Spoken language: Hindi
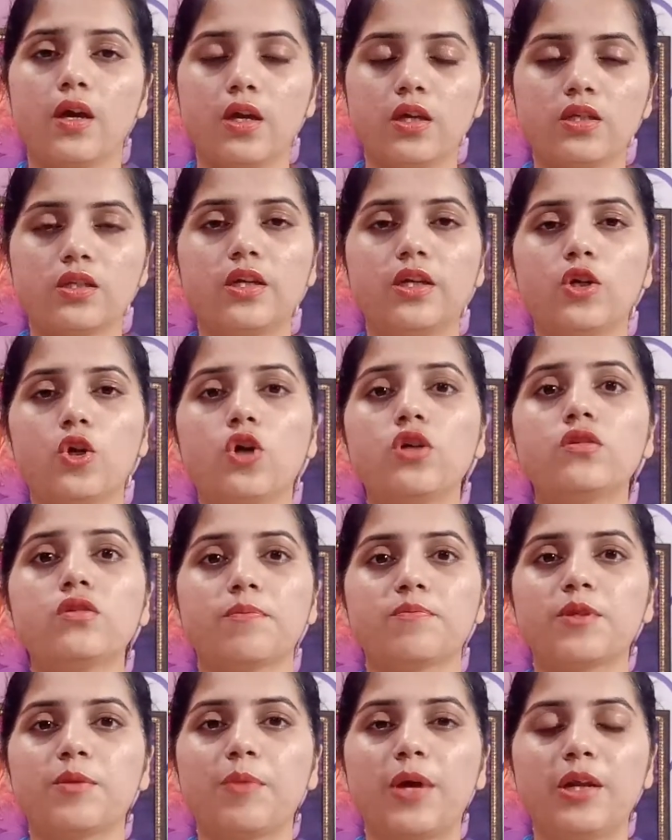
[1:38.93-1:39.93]
इंस्टेंट और
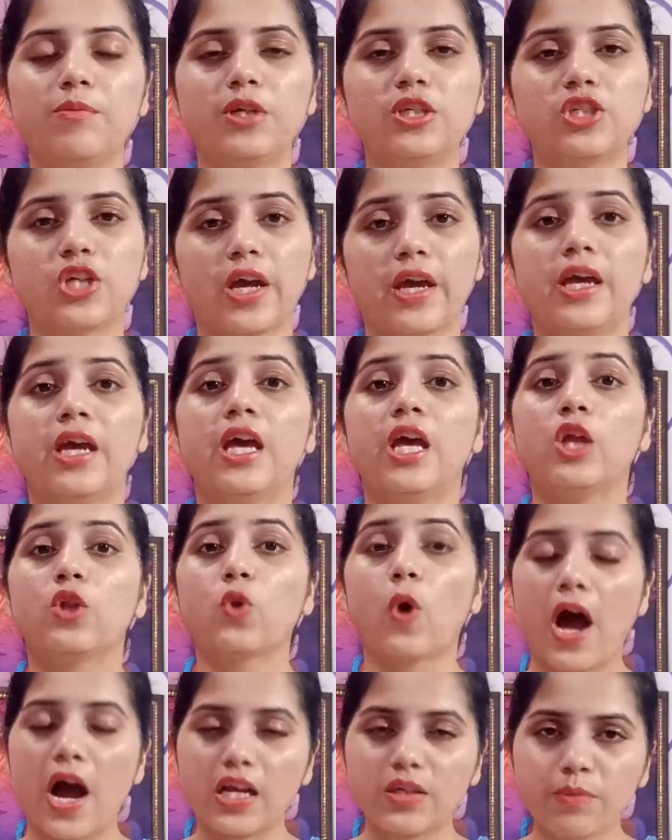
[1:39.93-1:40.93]
सबसे पहले मिल जाए तो
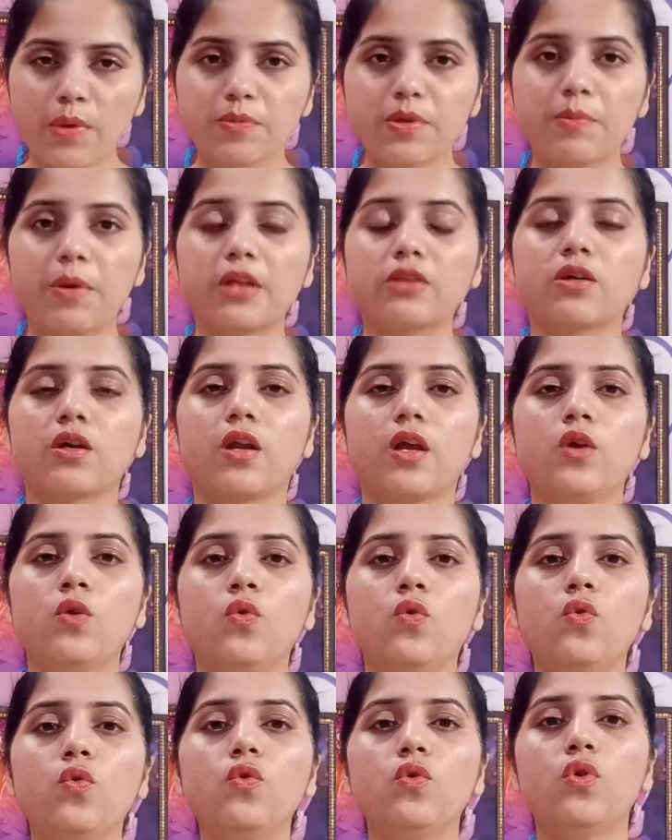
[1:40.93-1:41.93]
आज मैं आपसे बात कर रही
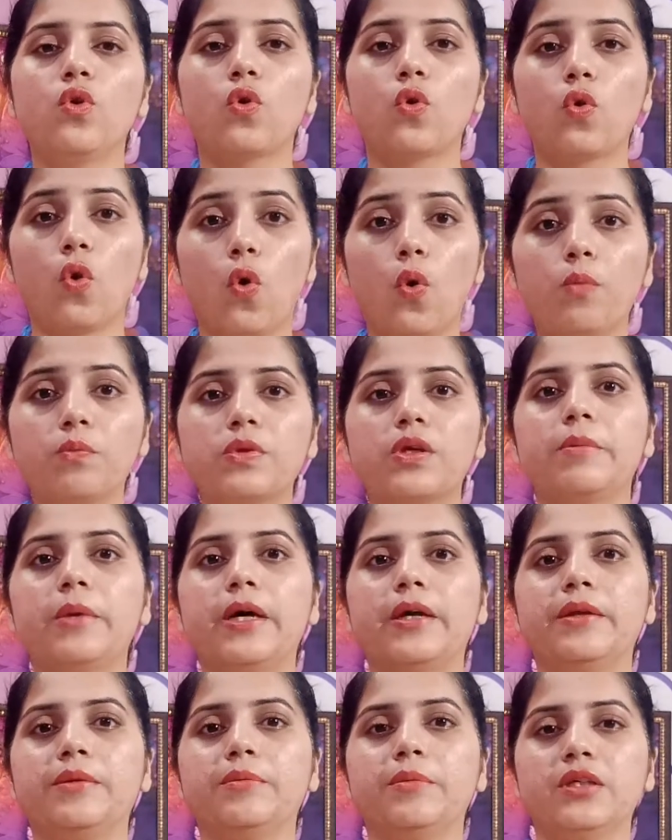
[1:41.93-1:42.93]
हूँ कोम के
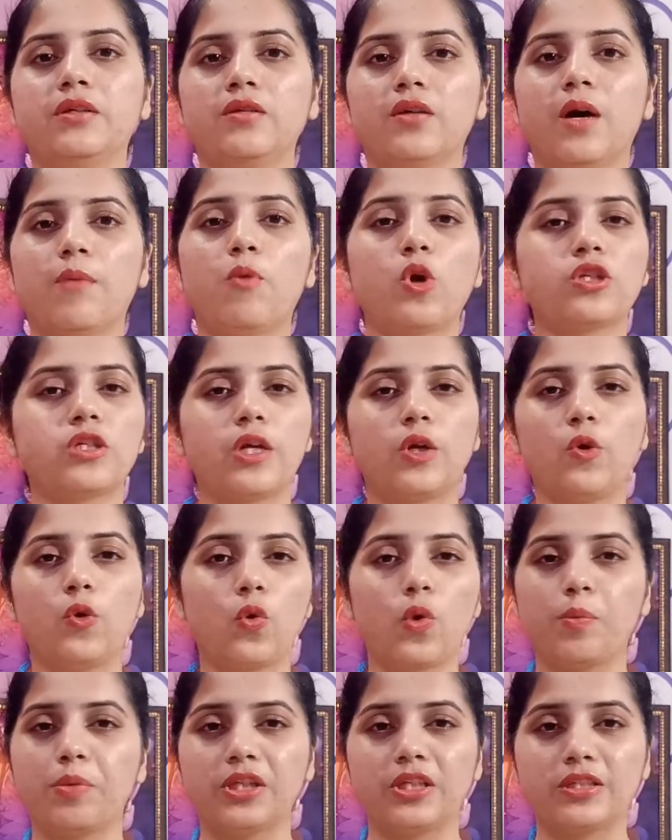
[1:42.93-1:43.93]
बारे में अब बहुत सारे
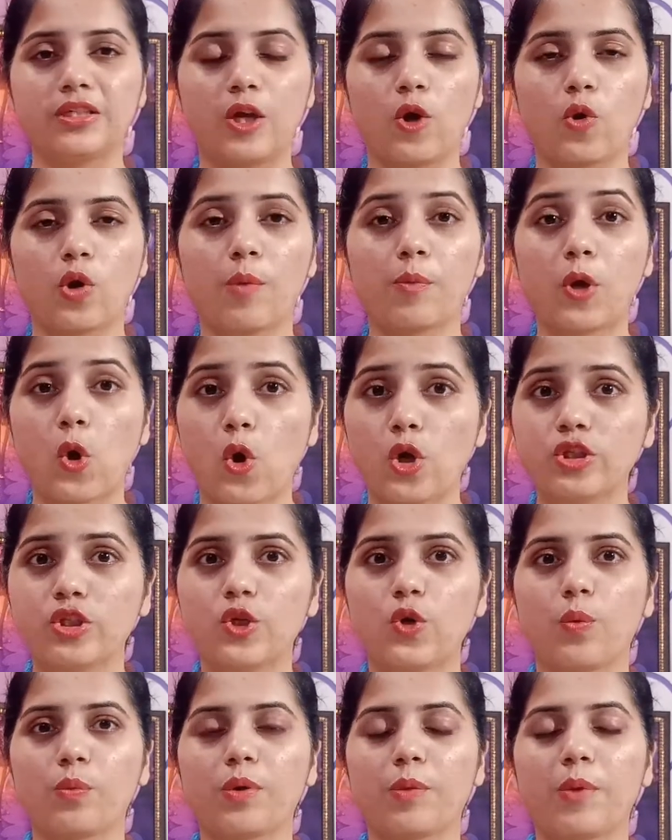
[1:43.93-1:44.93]
लोगों को पता चल गया होगा मैं कौन
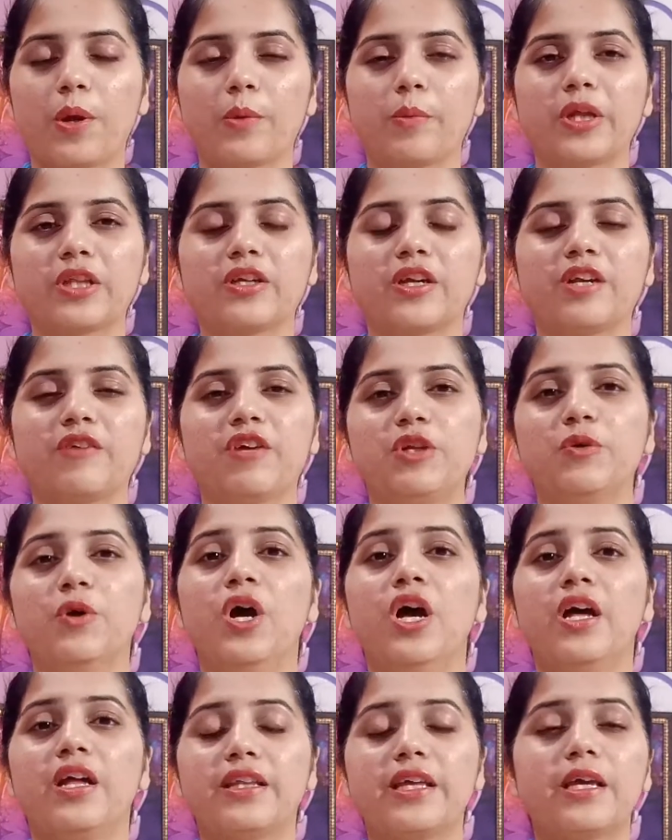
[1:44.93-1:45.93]
सी कोम के बारे में बात करने वाली हूँ
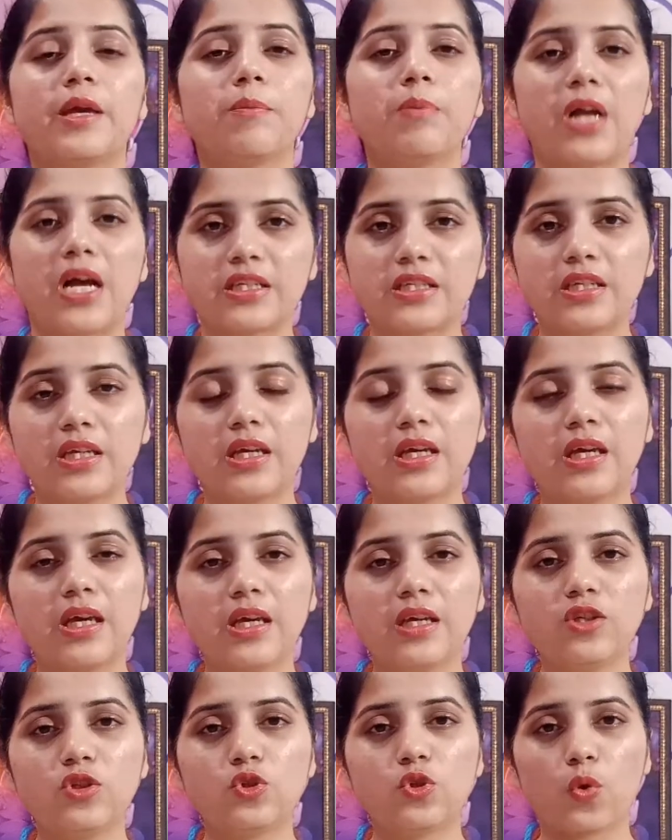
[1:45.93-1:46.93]
देखिए प्लास्टिक
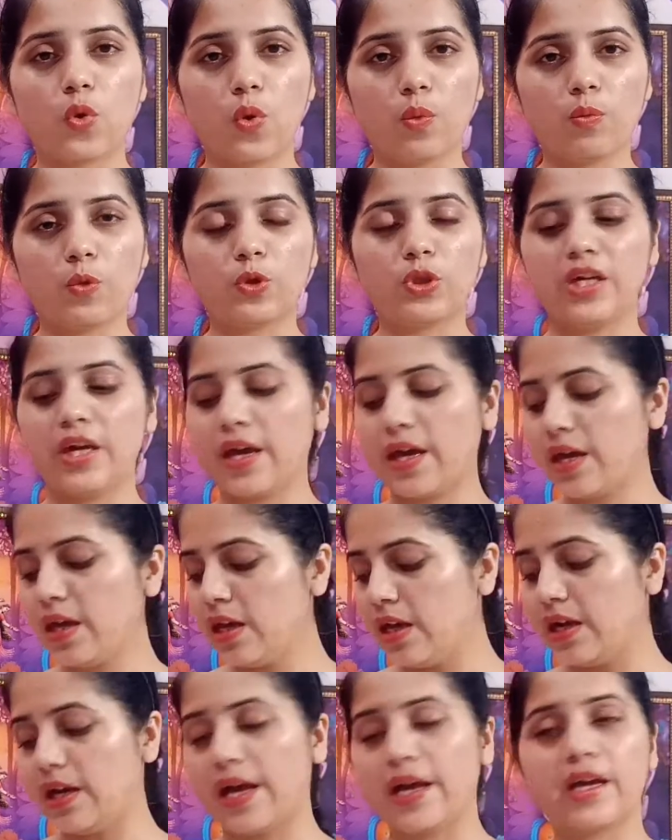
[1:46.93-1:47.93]
की जो कोम होती है
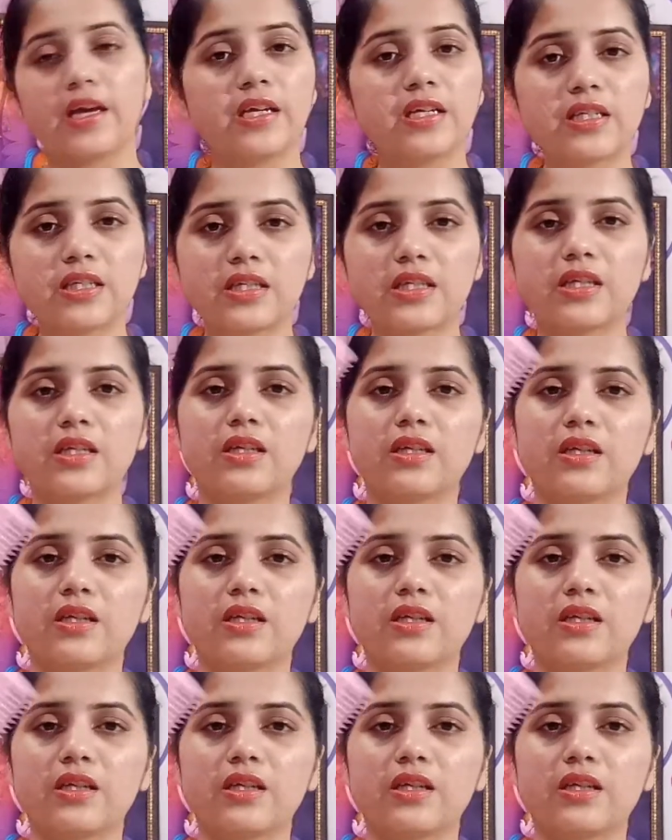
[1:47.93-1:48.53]
लाइक इस